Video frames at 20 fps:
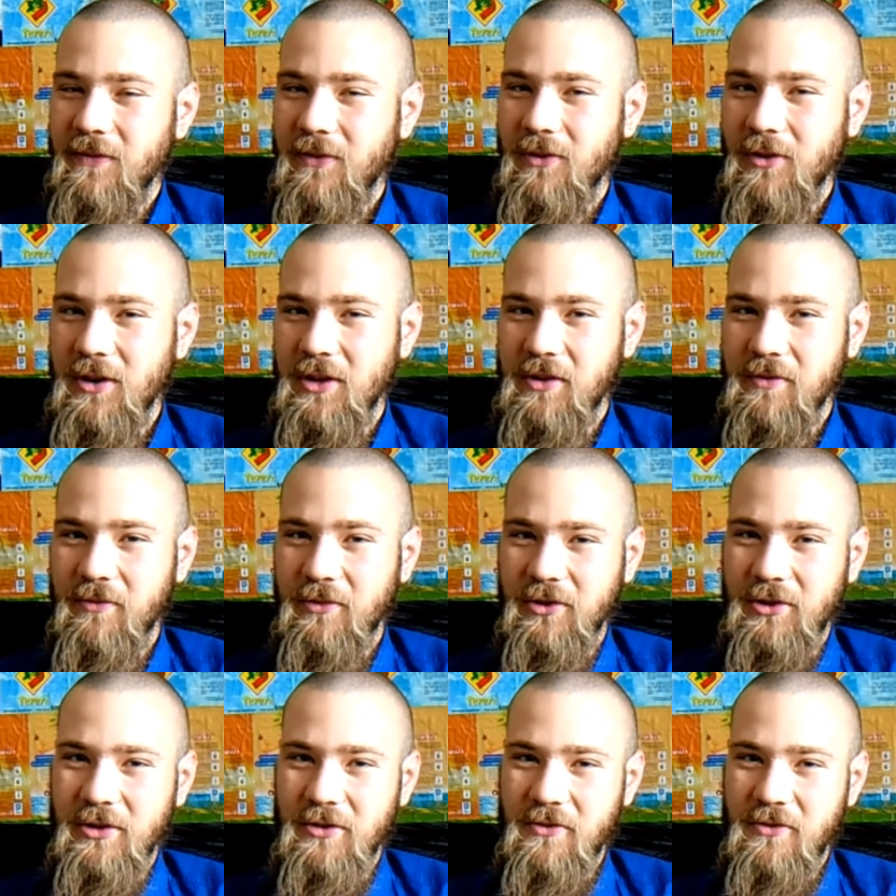W kolejnym
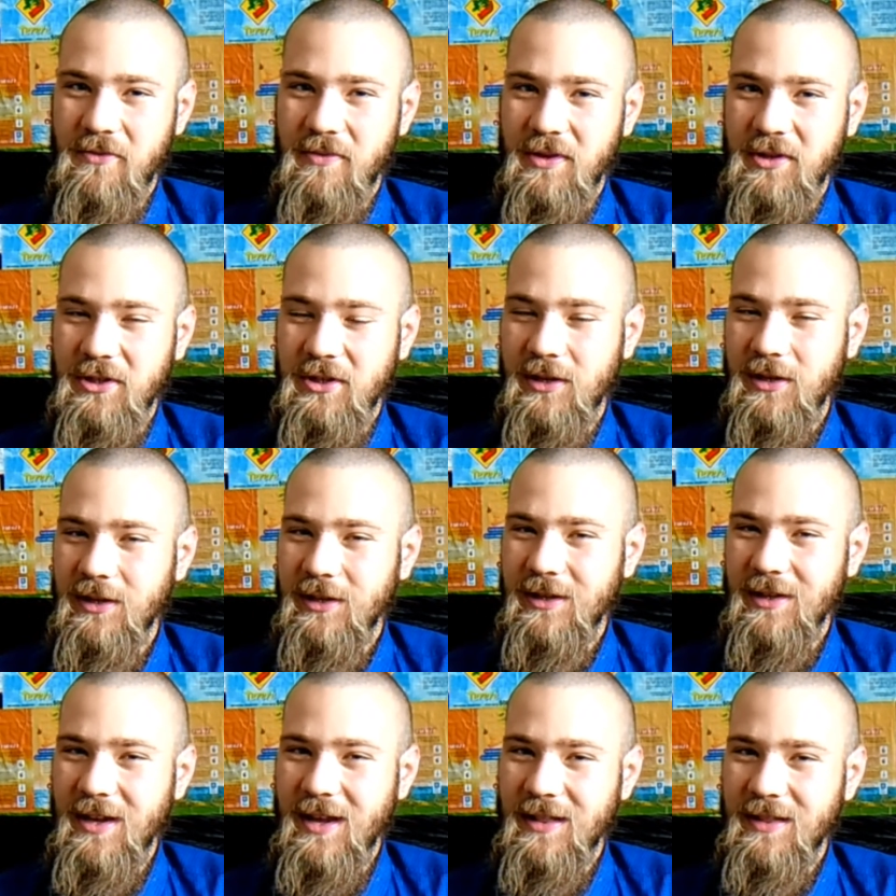odcinku
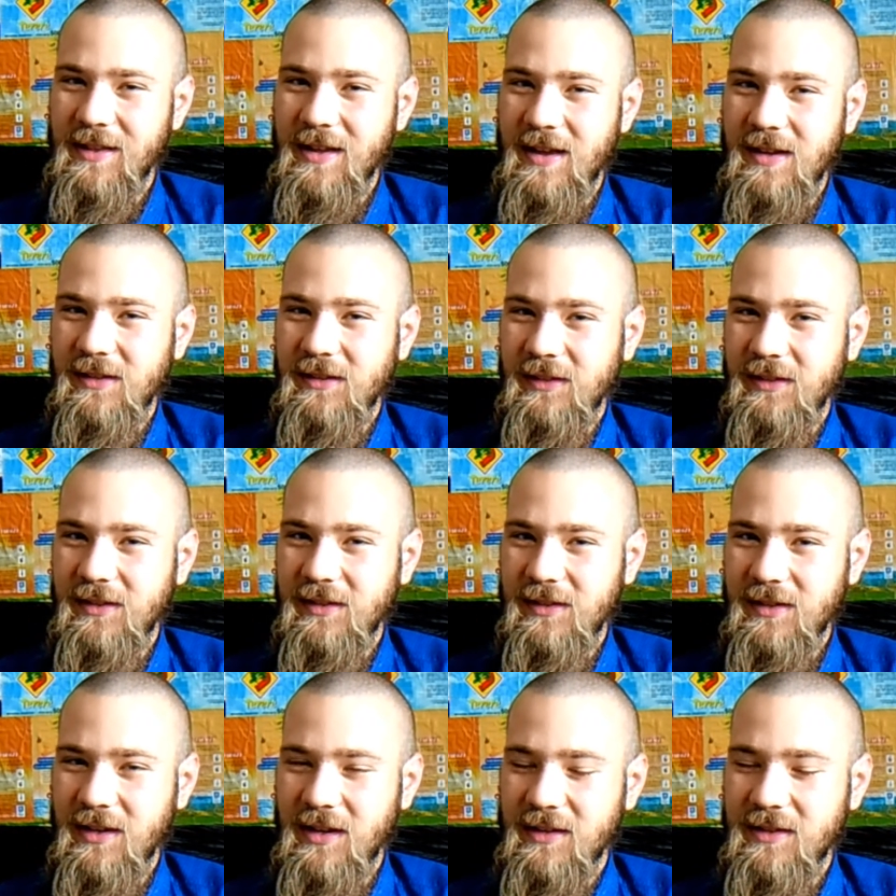będzie jedna
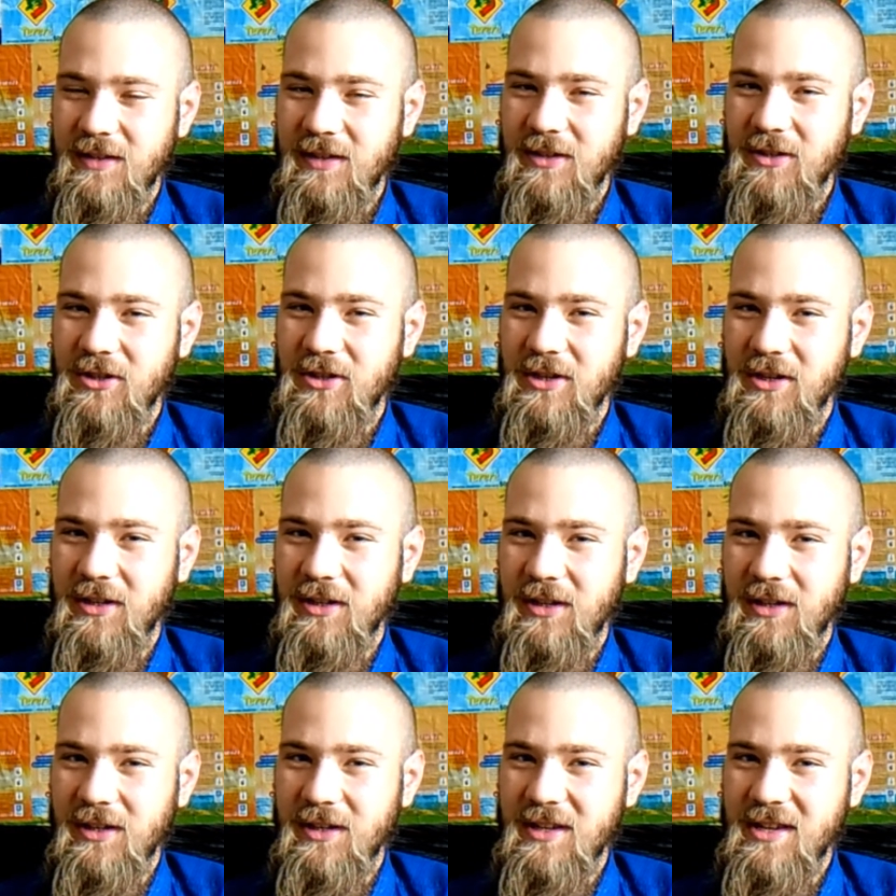z
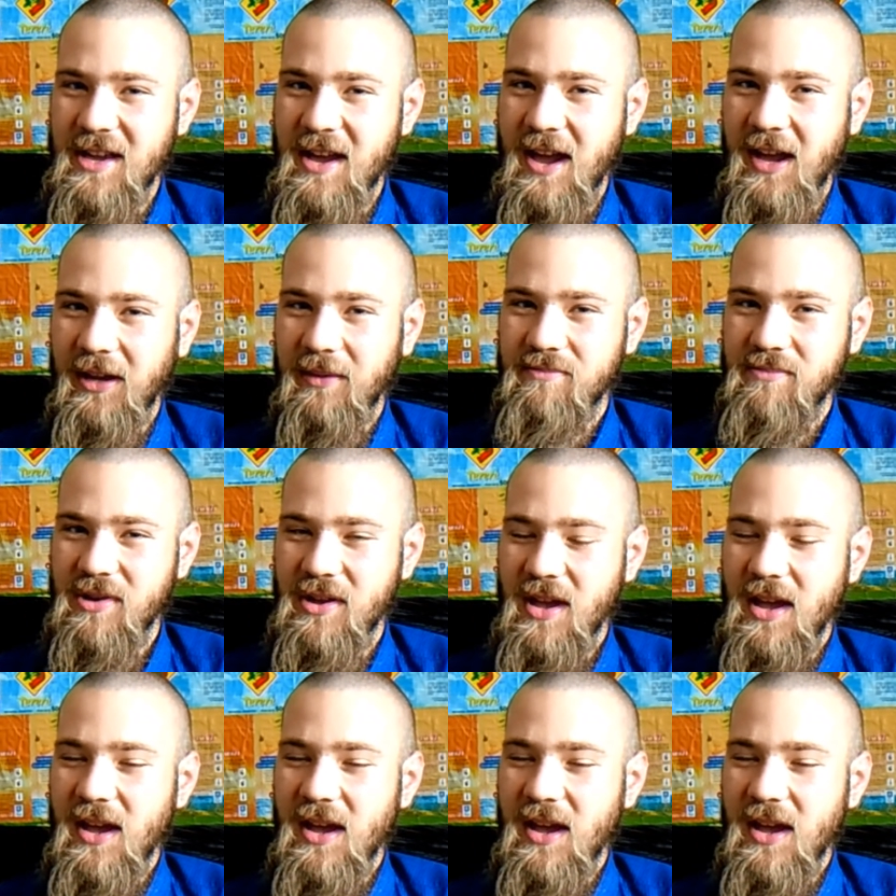klasycznych yerb.